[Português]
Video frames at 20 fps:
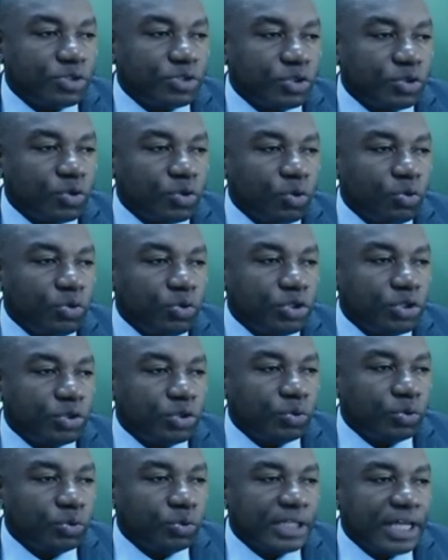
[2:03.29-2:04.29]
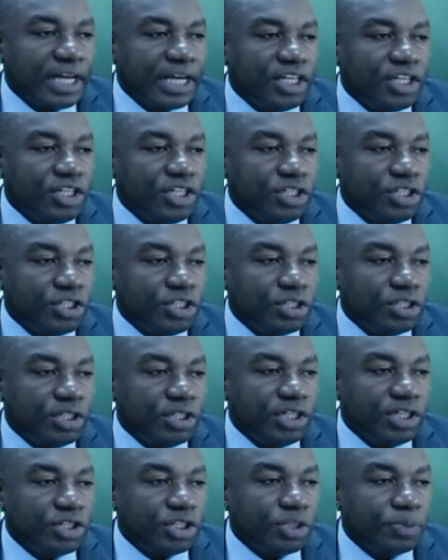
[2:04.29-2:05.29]
citou o Instituto da
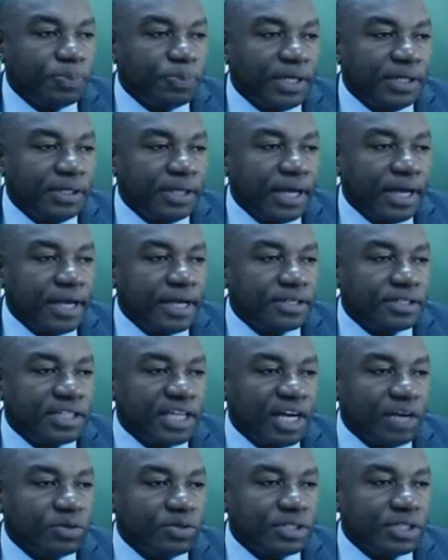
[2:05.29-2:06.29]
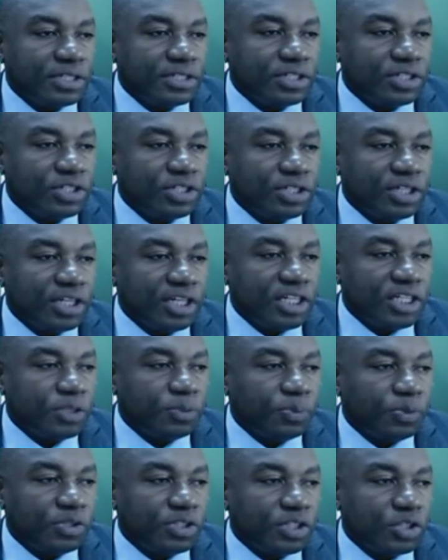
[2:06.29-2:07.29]
Litispendência e a ausência de
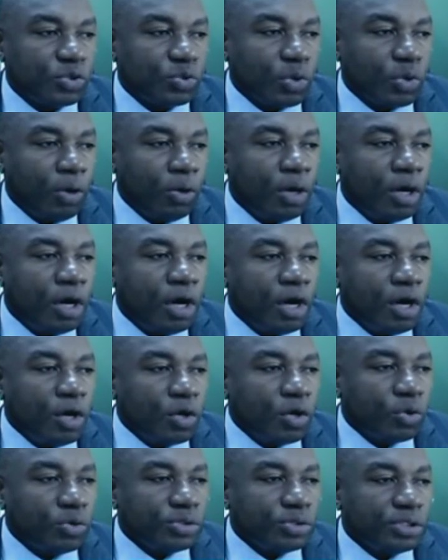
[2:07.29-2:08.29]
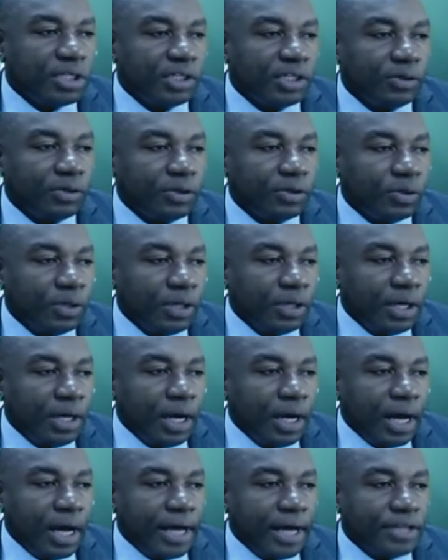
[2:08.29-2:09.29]
interesse processual, considerando
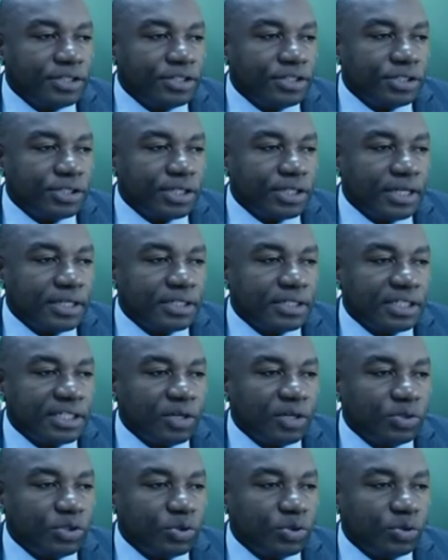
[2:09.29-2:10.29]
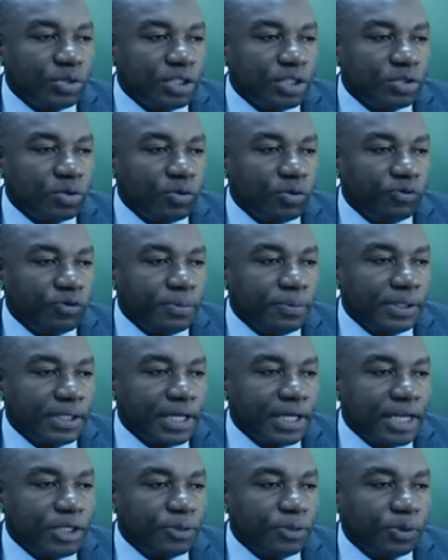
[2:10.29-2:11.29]
a existência da auditoria de
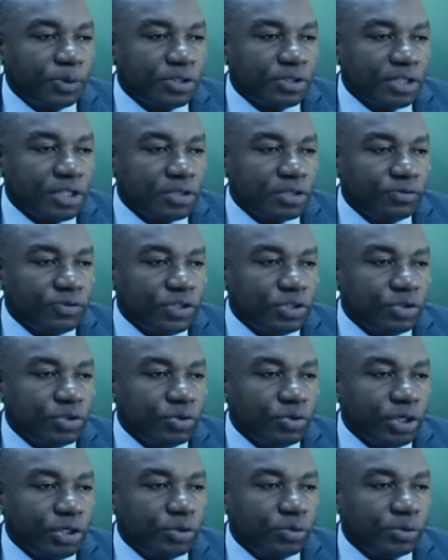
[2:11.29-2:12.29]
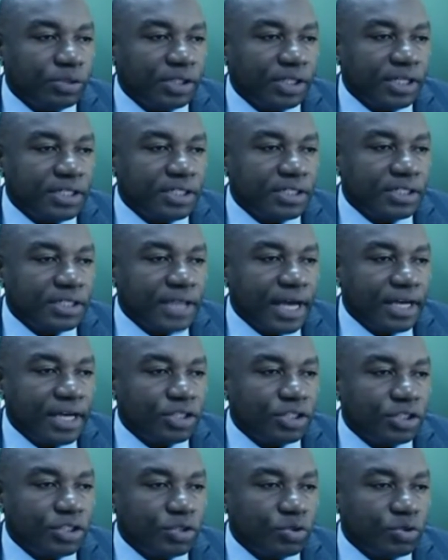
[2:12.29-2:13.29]
conformidade, processo 28, 13,
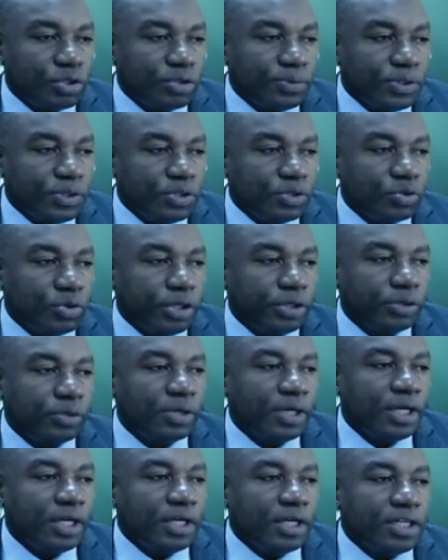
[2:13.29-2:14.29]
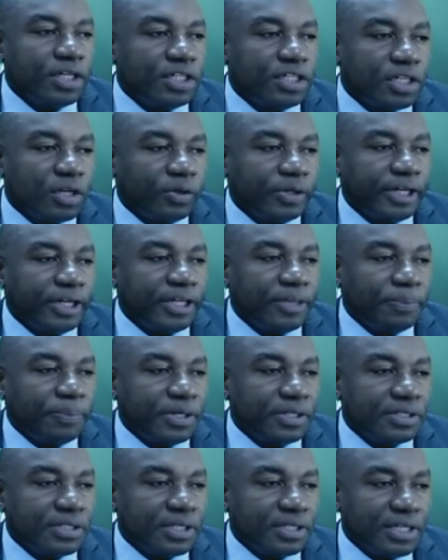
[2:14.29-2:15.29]
10, 2018, instaurada
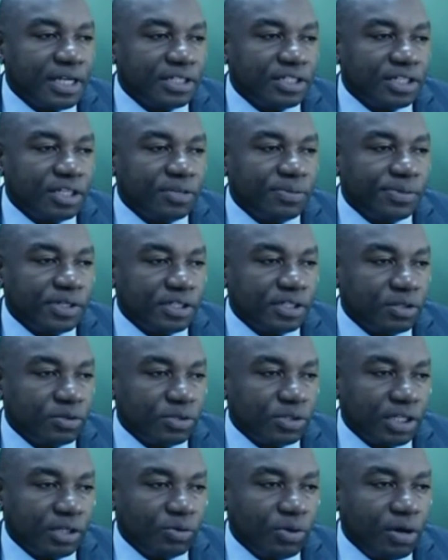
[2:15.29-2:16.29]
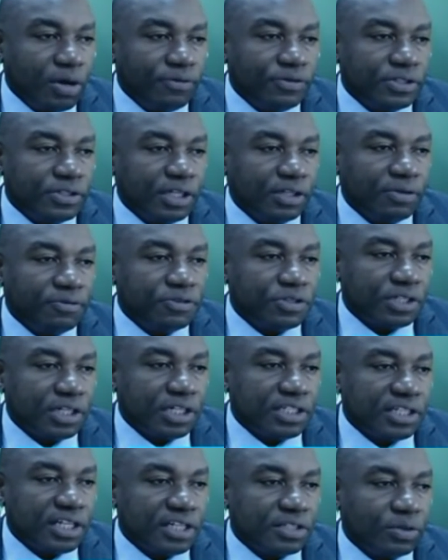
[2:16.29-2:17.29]
pela C7 Administração Estadual, visando a
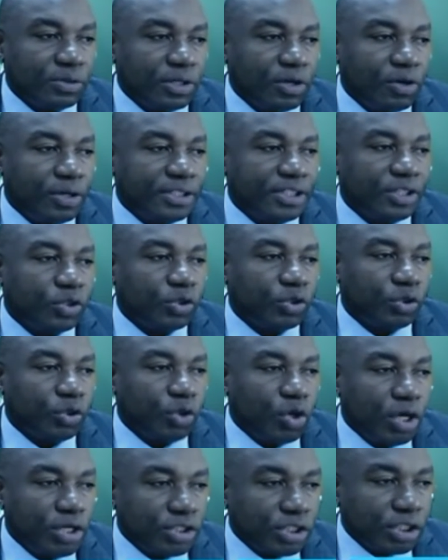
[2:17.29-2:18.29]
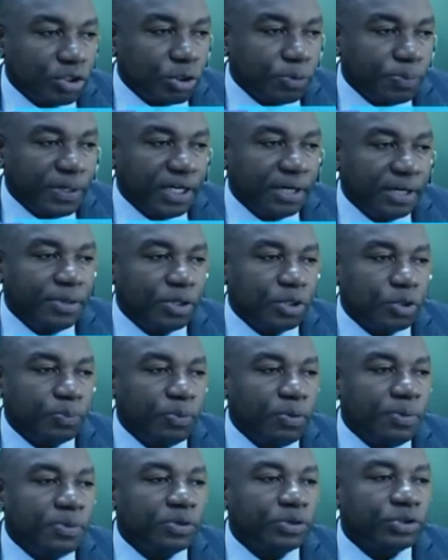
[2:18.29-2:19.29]
fiscalização da ordem cronológica dos pagamentos
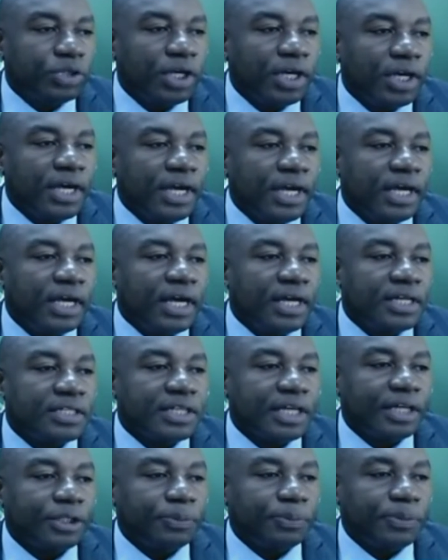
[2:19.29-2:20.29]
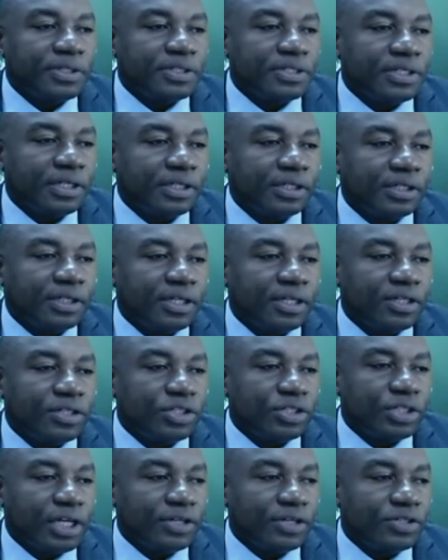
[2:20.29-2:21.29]
públicos realizados pela Secretaria de
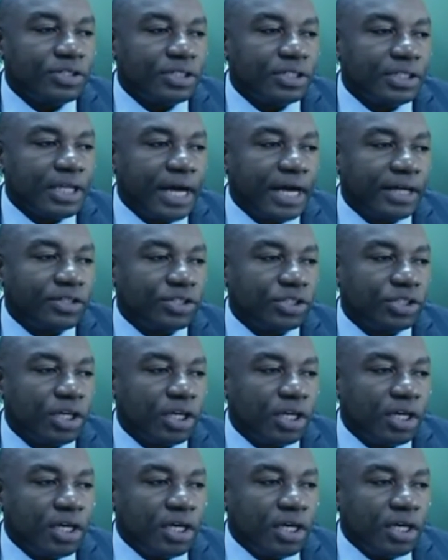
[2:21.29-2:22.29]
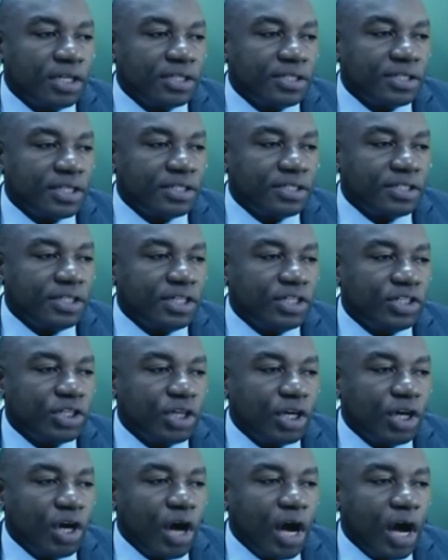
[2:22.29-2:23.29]
Estado de Cidades,
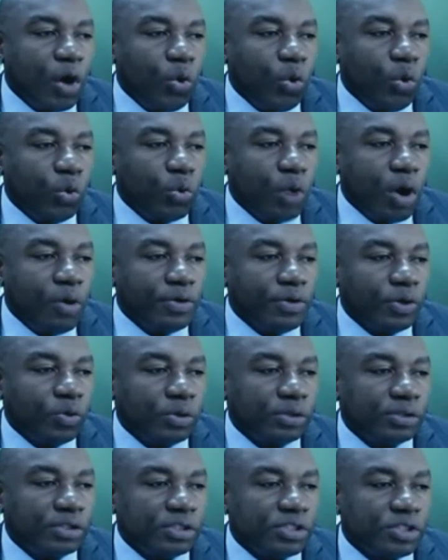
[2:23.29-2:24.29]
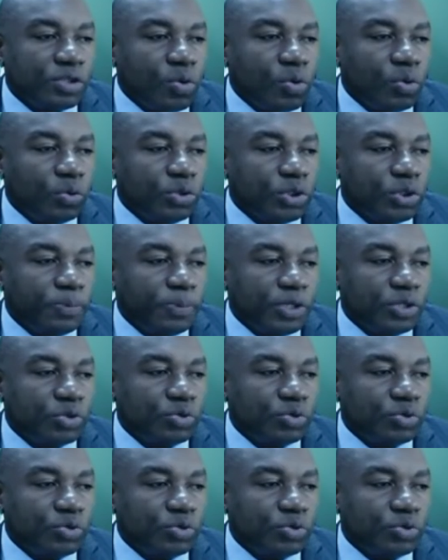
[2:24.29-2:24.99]
CECID, o qual encontra-se concluído para